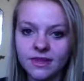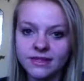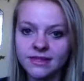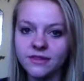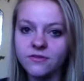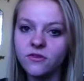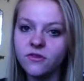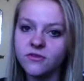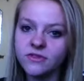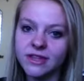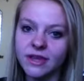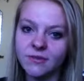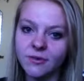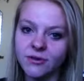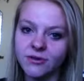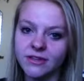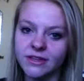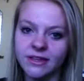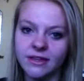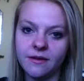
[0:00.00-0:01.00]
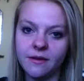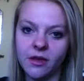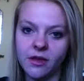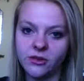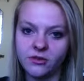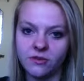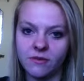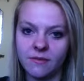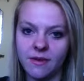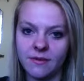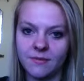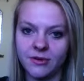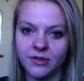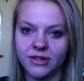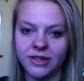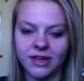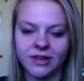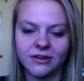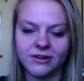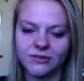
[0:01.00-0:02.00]
si vous vous abonnez, je vais
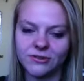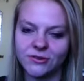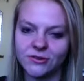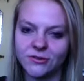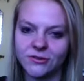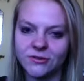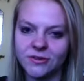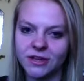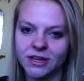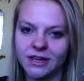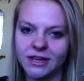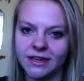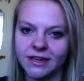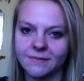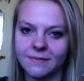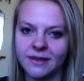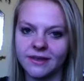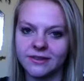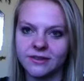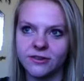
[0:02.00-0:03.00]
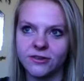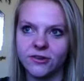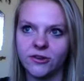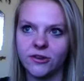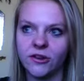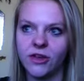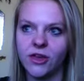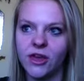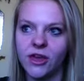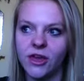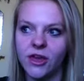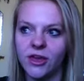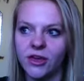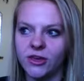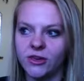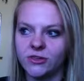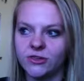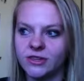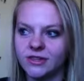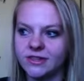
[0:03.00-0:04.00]
m'abonner en retour parce que
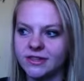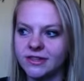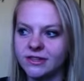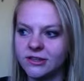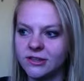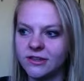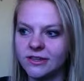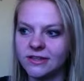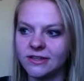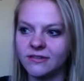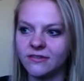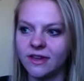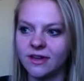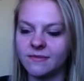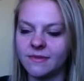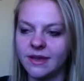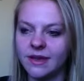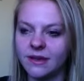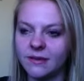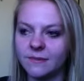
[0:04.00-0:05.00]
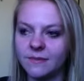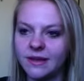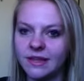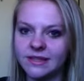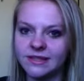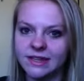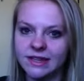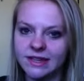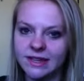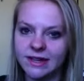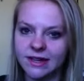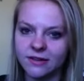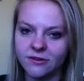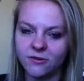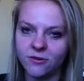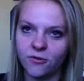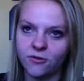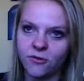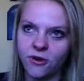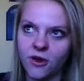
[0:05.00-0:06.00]
je sais que c'est vraiment plaisant quand,
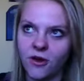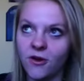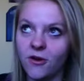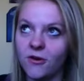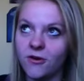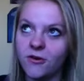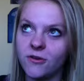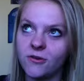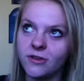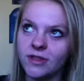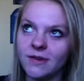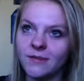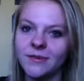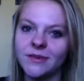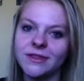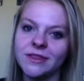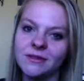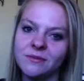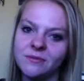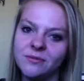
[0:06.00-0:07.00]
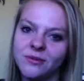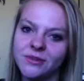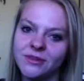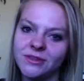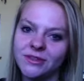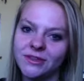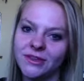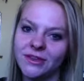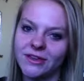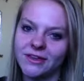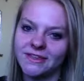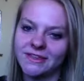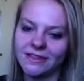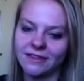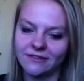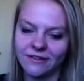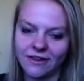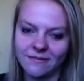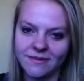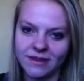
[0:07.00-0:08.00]
on voit un abonné de plus.
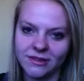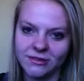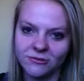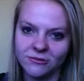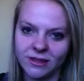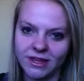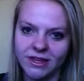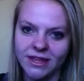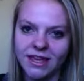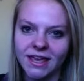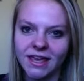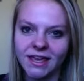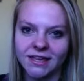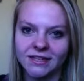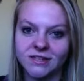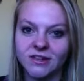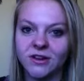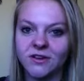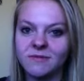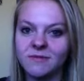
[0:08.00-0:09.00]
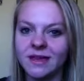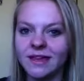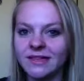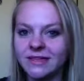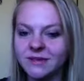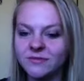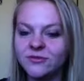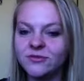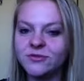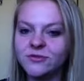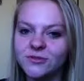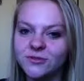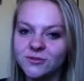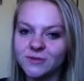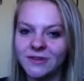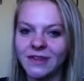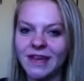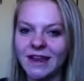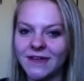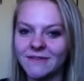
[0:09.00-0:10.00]
c'est vraiment chouette. Donc, merci beaucoup.
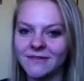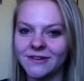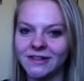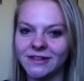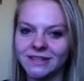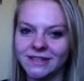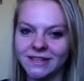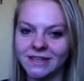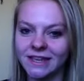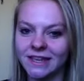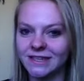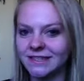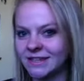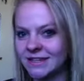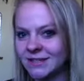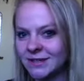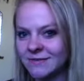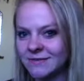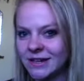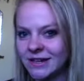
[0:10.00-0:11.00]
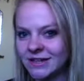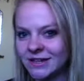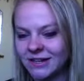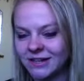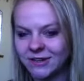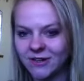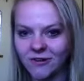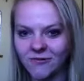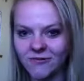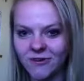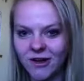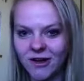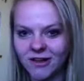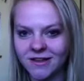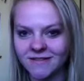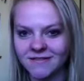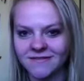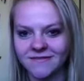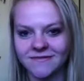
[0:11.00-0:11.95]
Puis à la prochaine. Restez sur ma chaîne. Au revoir.